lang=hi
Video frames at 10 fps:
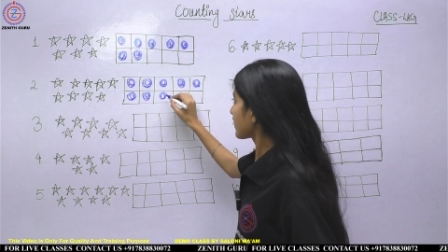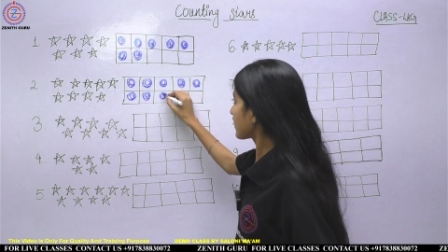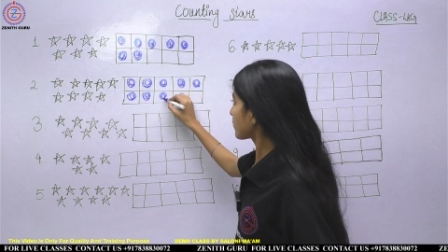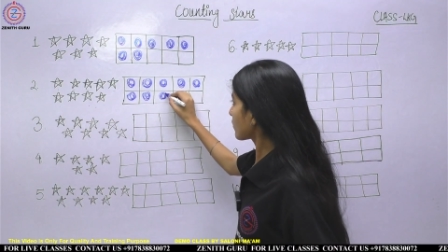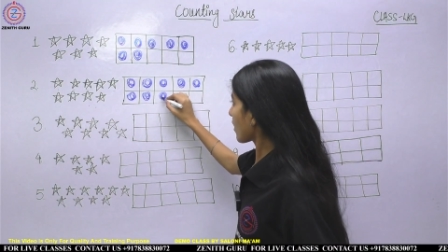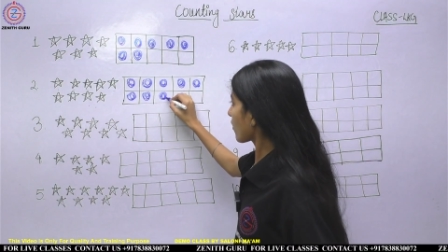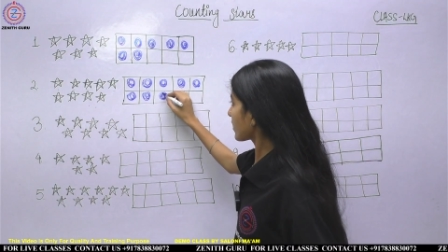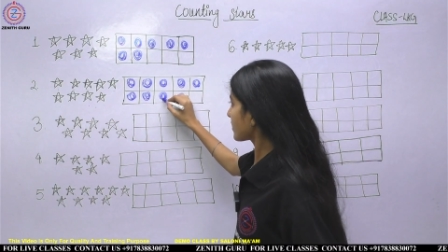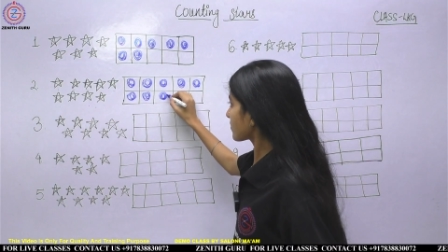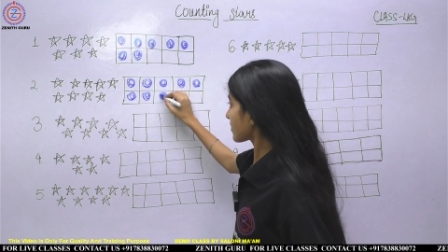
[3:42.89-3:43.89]
ये थोड़ा और
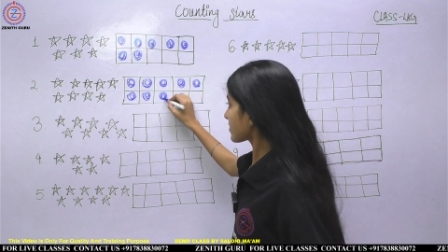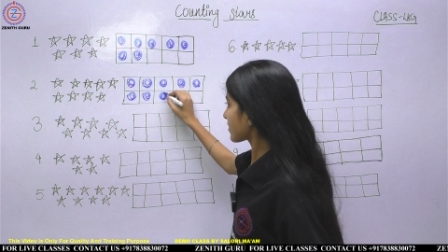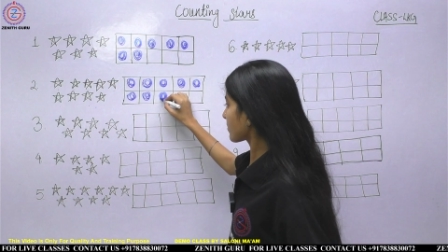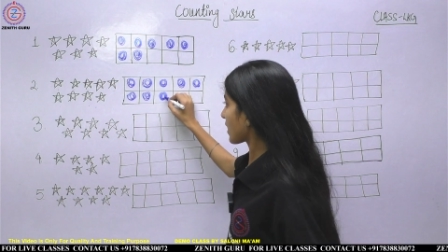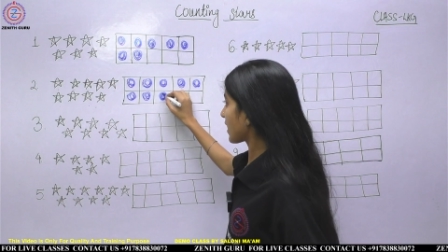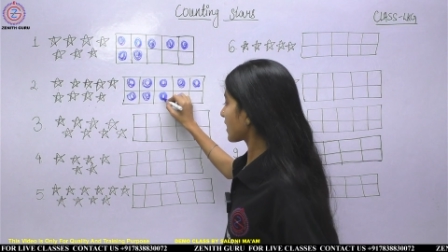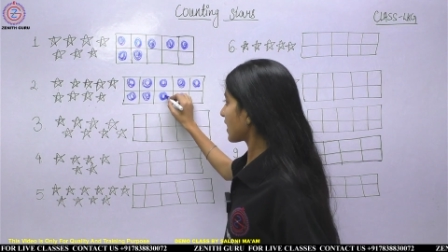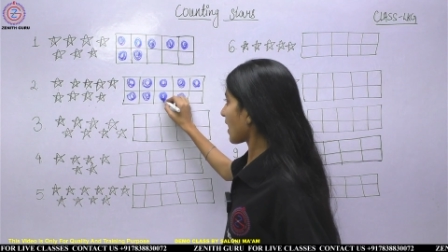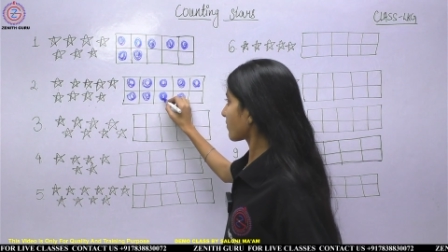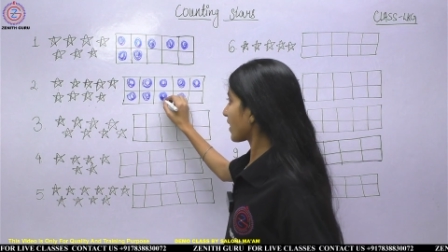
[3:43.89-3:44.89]
इंटरेस्टिंग बनाने के
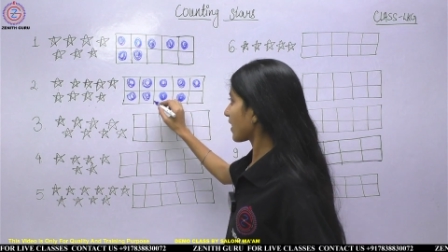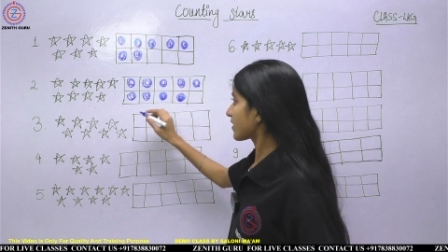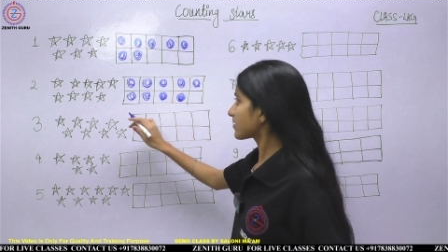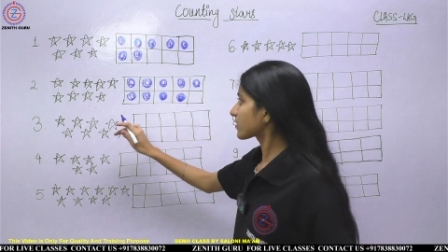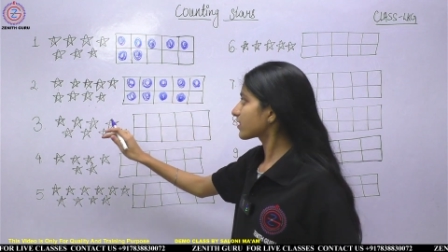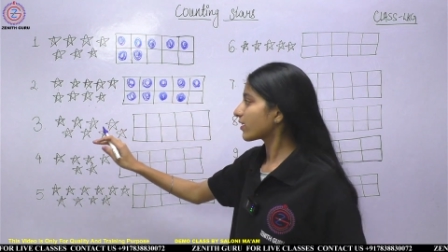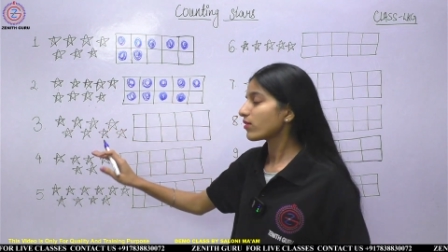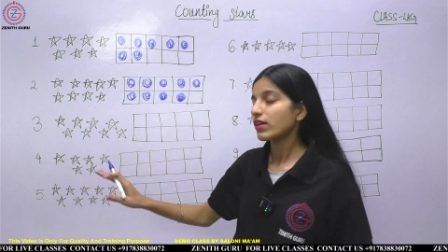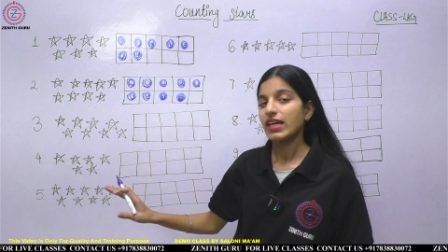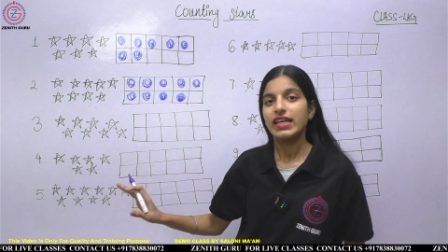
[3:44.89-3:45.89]
लिए आप क्या कर सकते
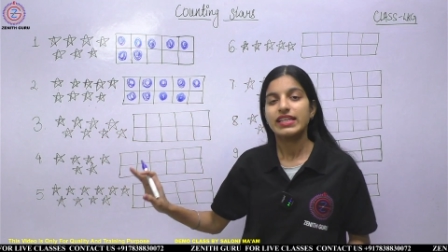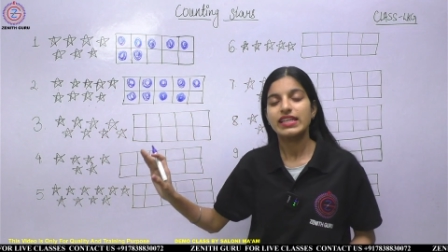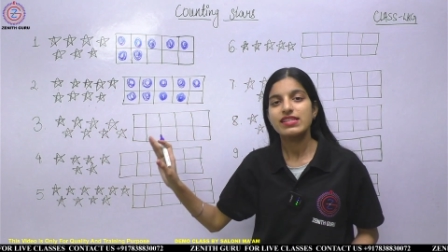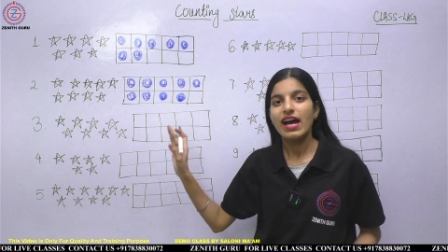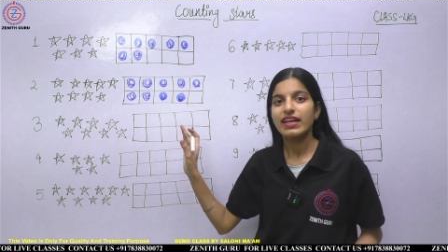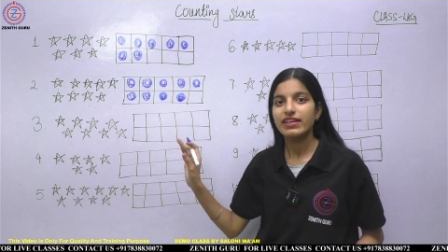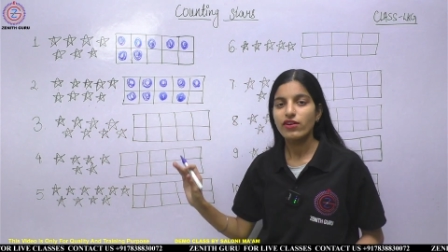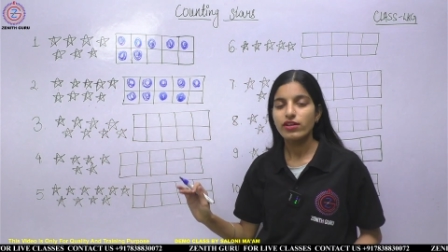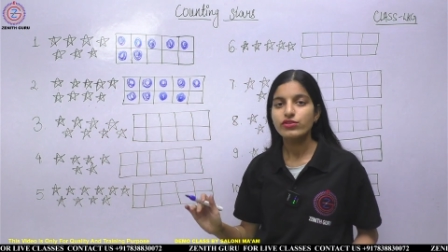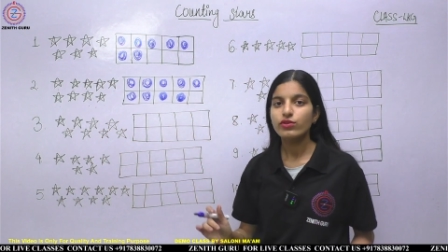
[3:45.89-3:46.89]
हो ये सारे
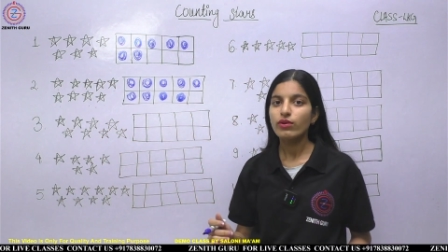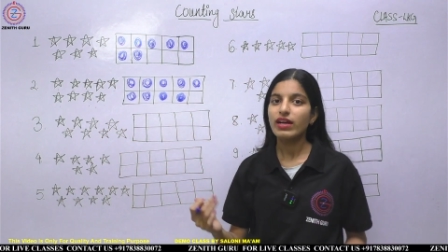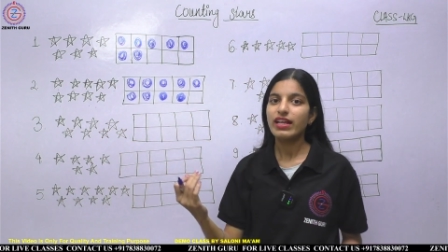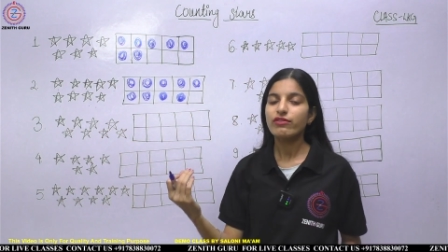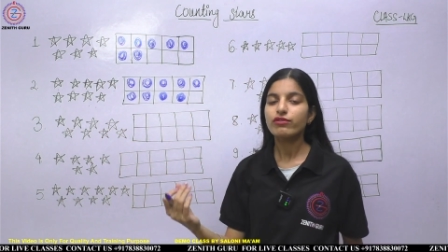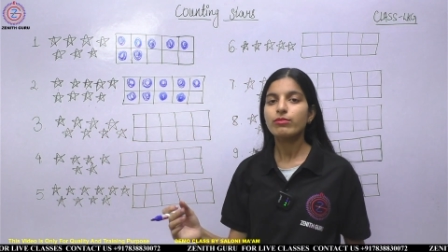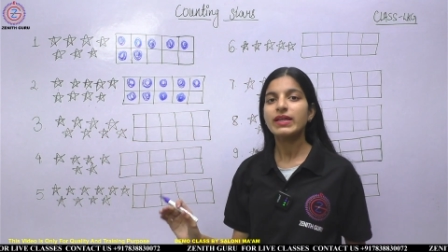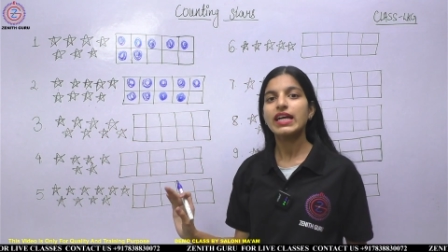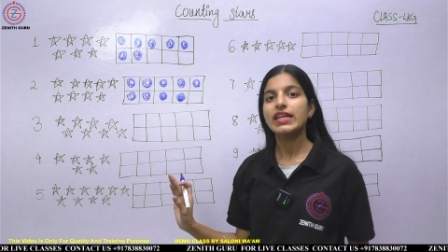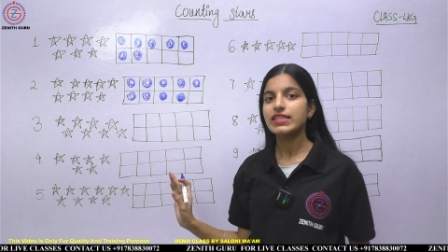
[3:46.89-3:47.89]
डॉट्स को कलरफुल भी
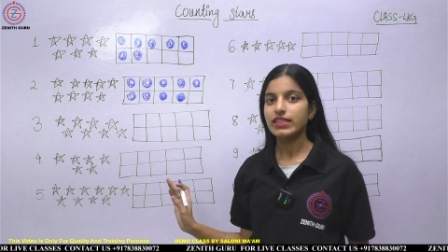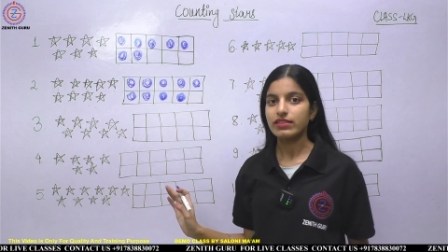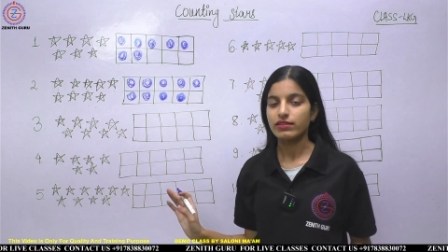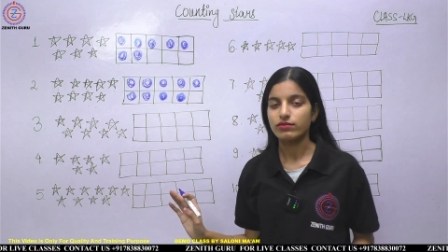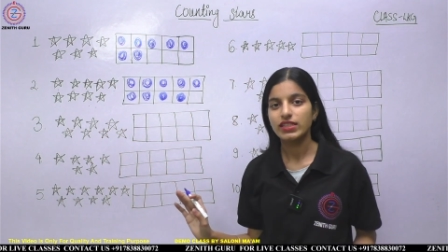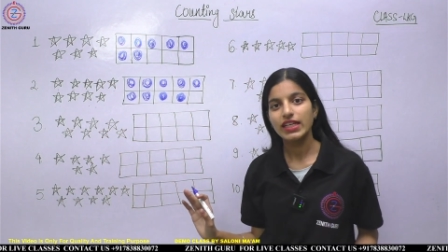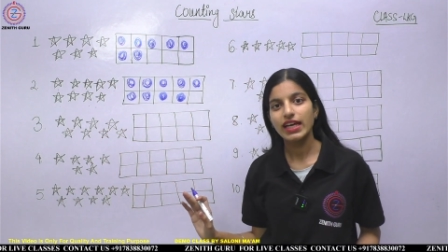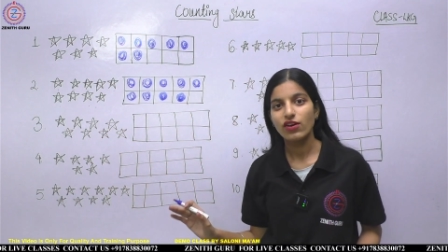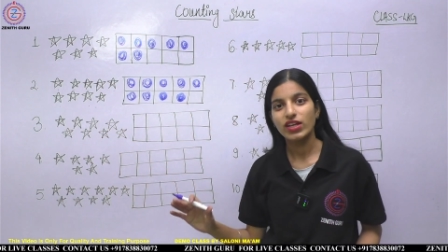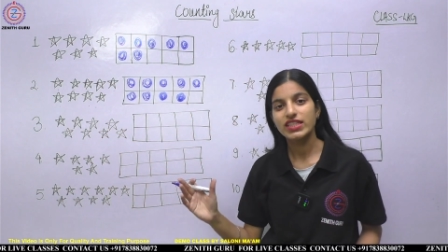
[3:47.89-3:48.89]
कर सकते हो ठीक है
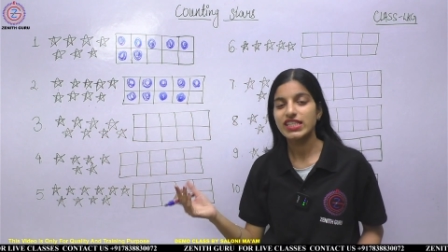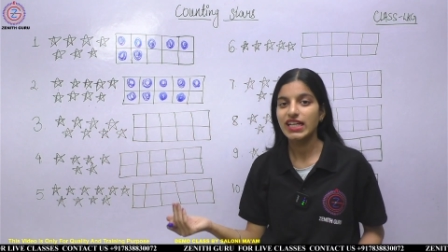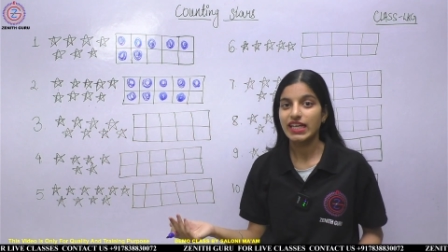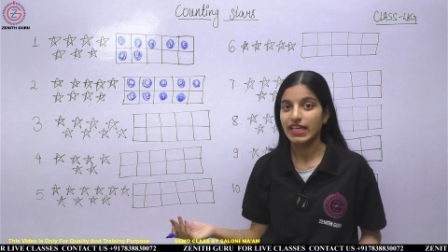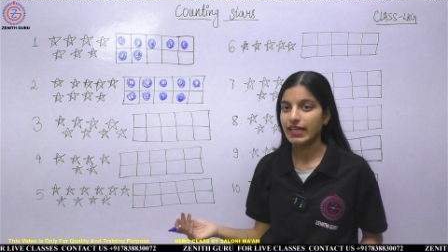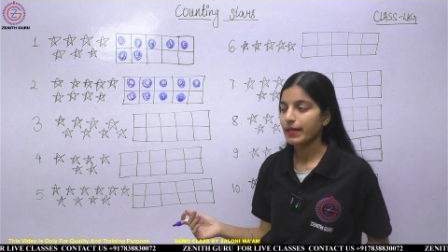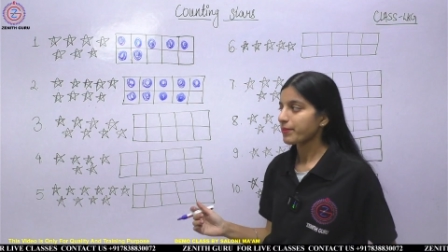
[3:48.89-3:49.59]
और अच्छे लगेंगे